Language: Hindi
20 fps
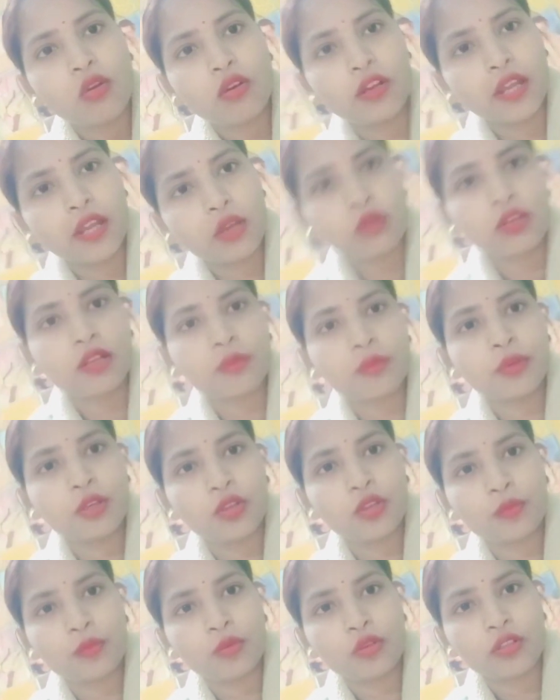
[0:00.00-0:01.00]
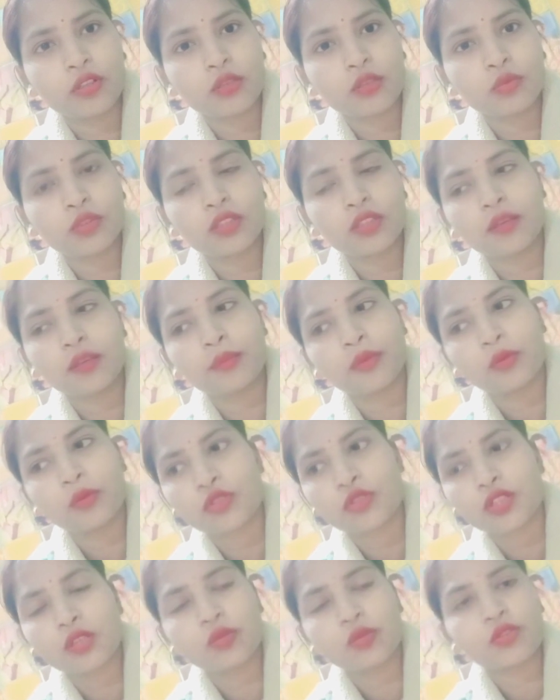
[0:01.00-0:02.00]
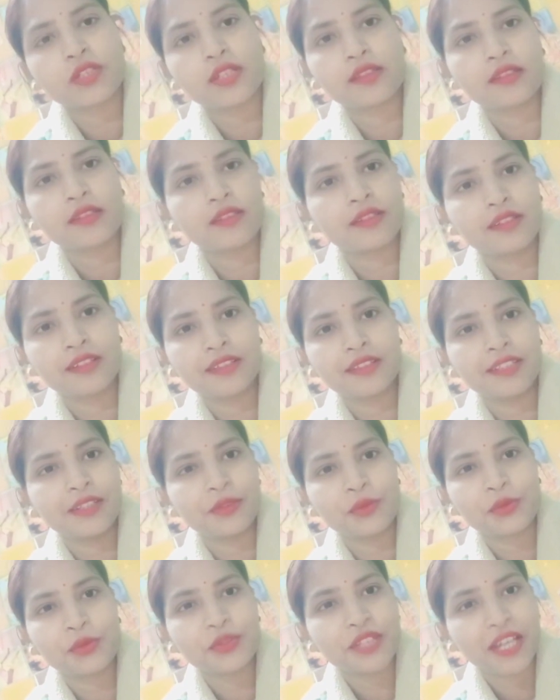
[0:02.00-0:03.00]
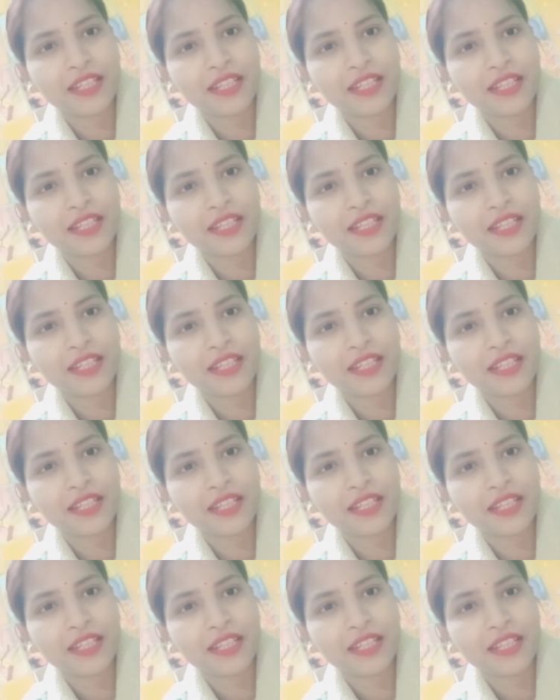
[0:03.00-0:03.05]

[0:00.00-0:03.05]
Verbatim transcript: और रेगुलर वीडियो अपलोड करूँगी तभी कुछ ना कुछ ऐसा सडनली हो